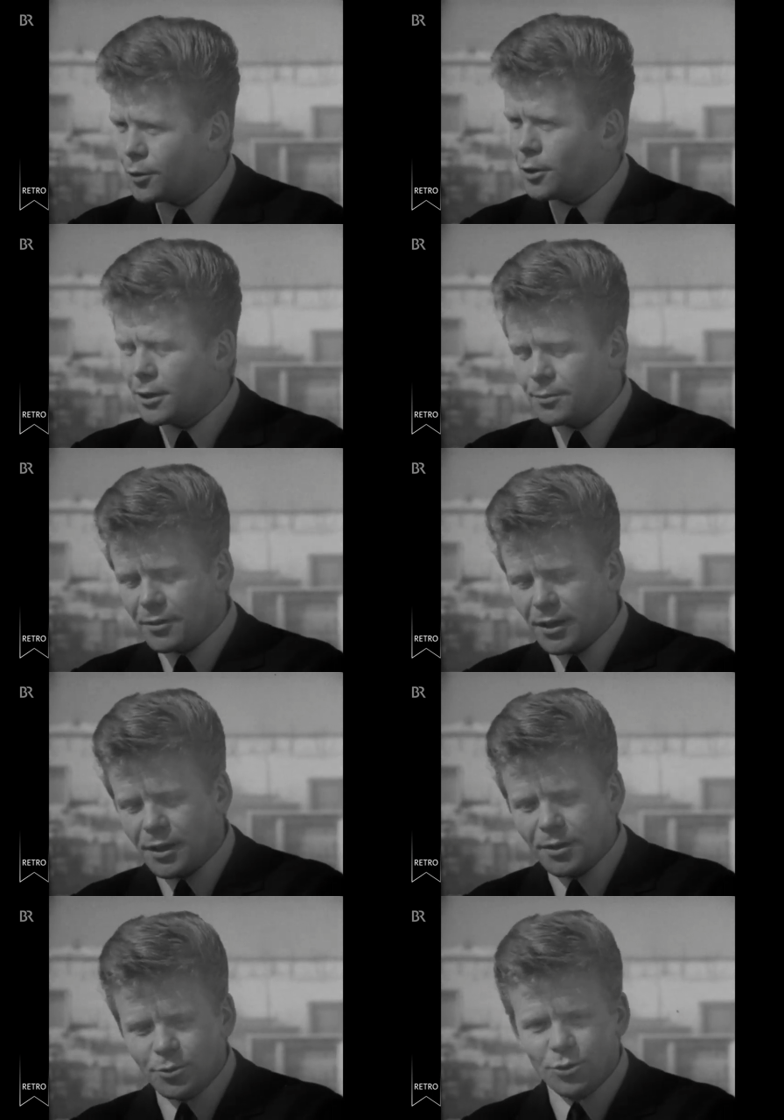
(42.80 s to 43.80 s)
gütlichem
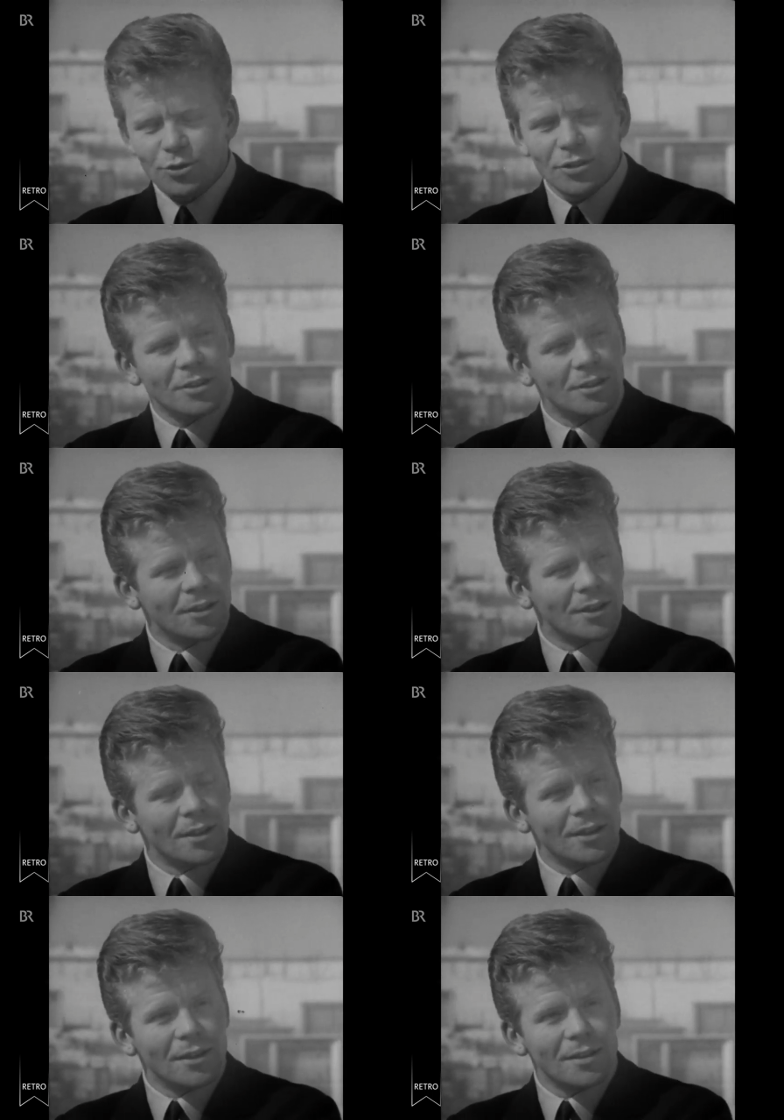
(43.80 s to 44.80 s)
Wege. Und
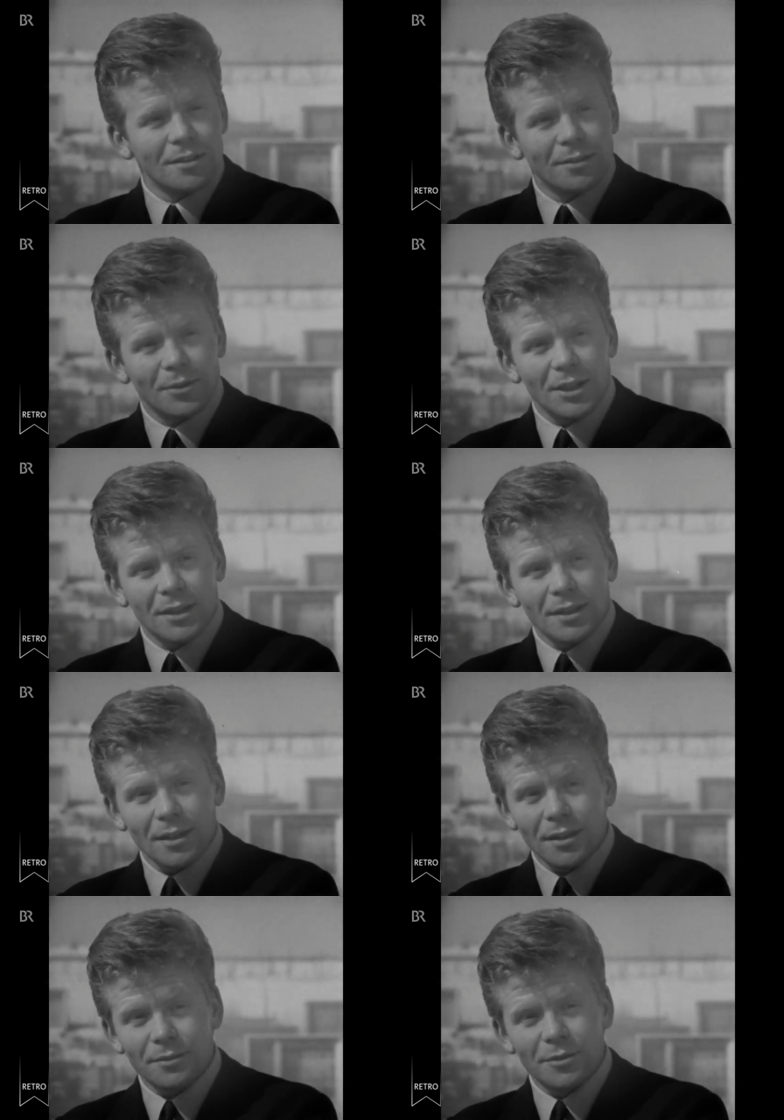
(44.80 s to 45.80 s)
wenn ich
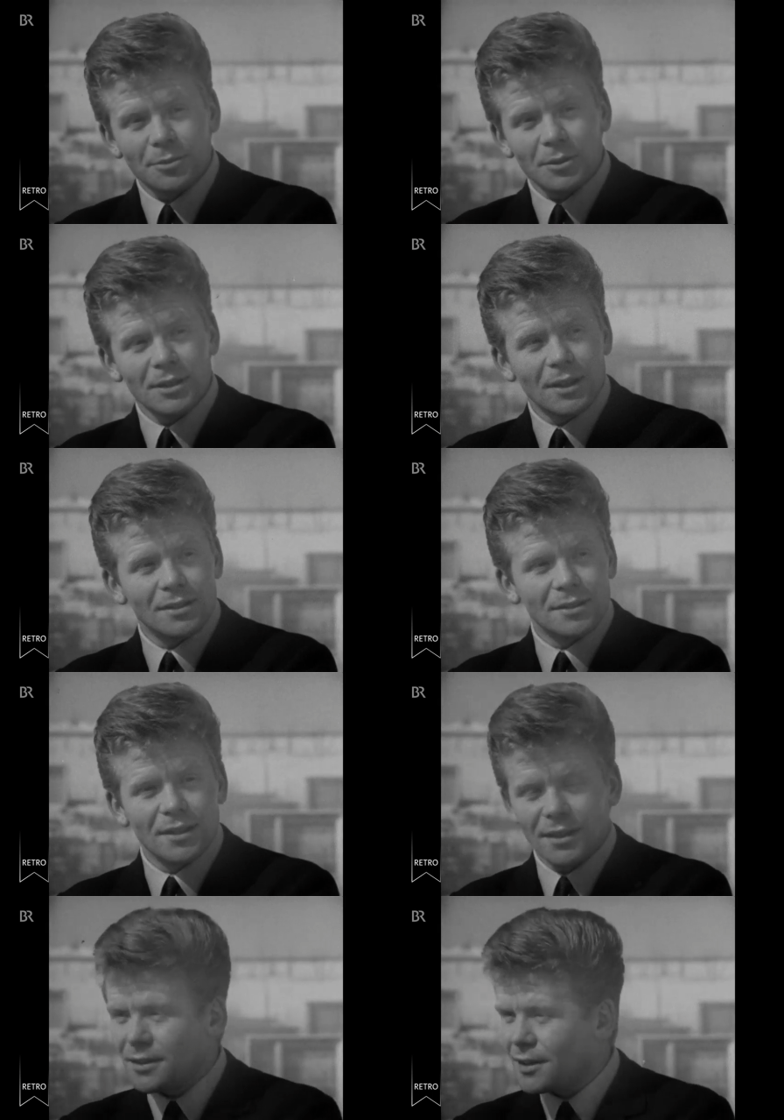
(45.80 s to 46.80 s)
Ihnen verspricht, dass ich jetzt
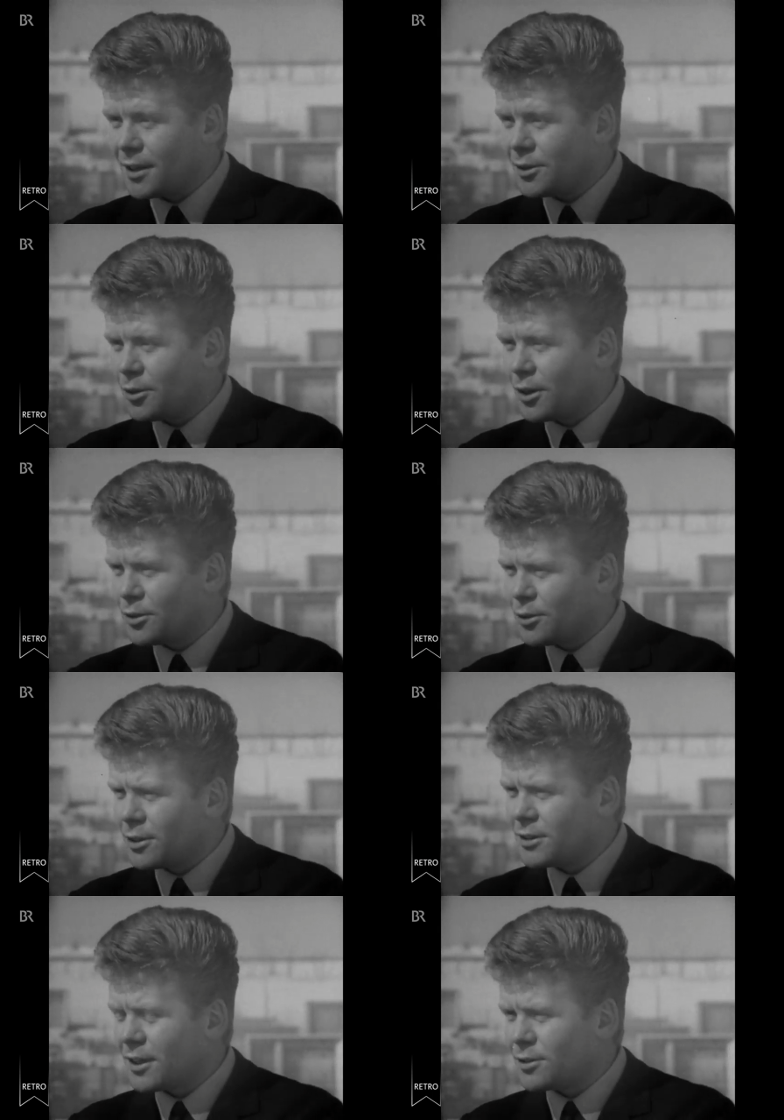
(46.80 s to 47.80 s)
nächstes Jahr noch eine
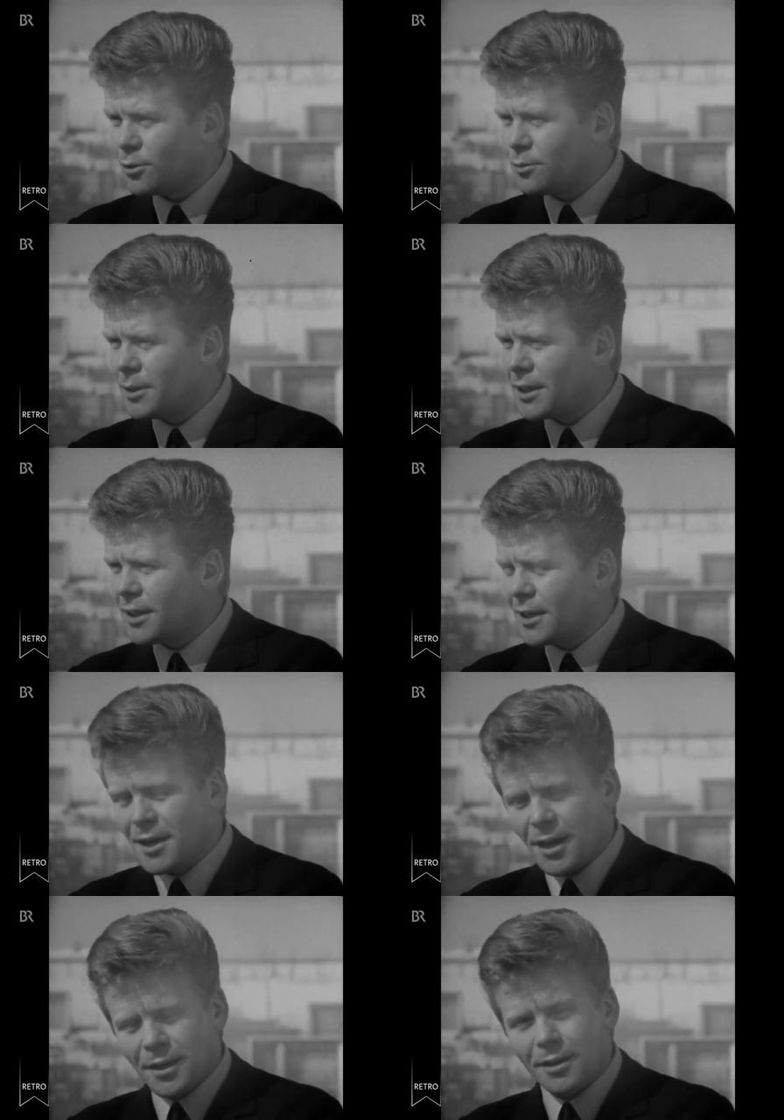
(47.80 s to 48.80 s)
tolle Saison bringe,
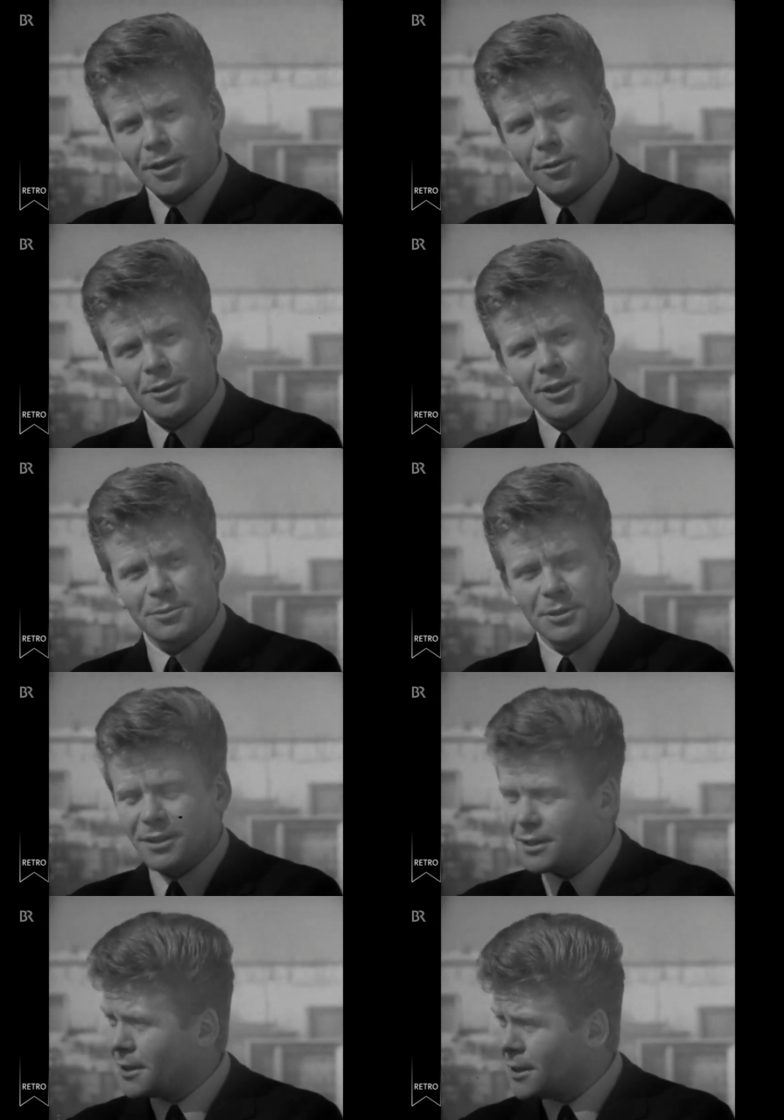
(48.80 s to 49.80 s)
ja. ich glaube, dass mit
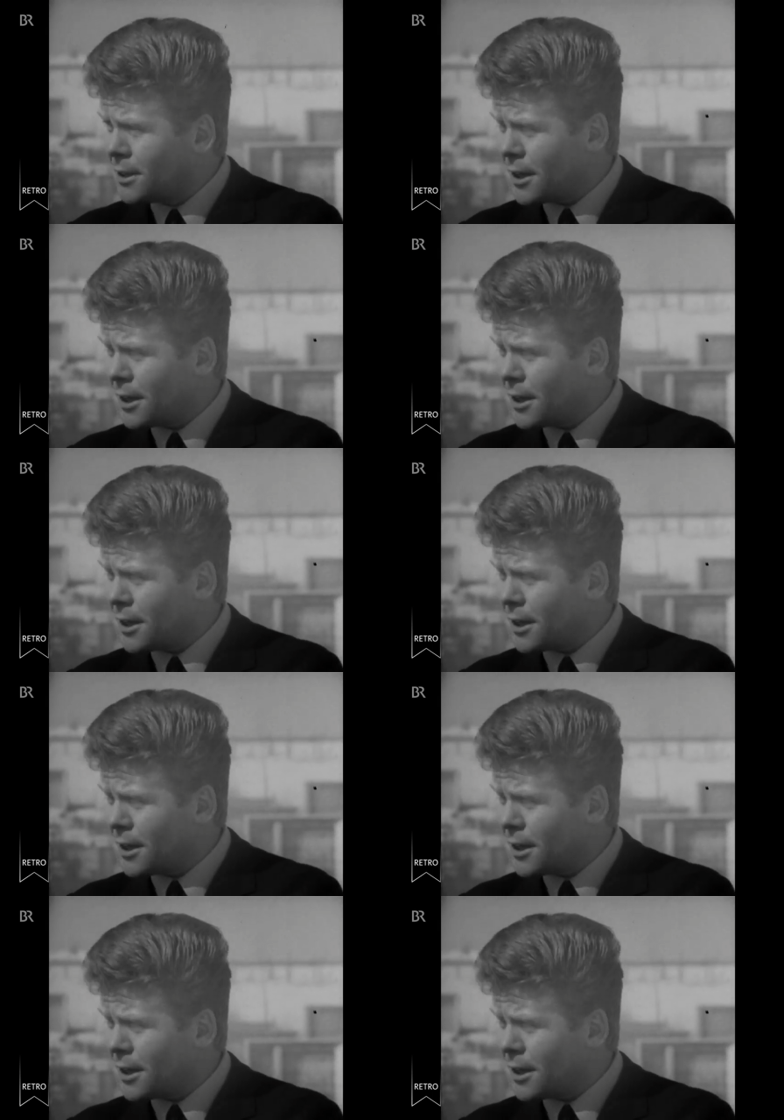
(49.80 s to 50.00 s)
die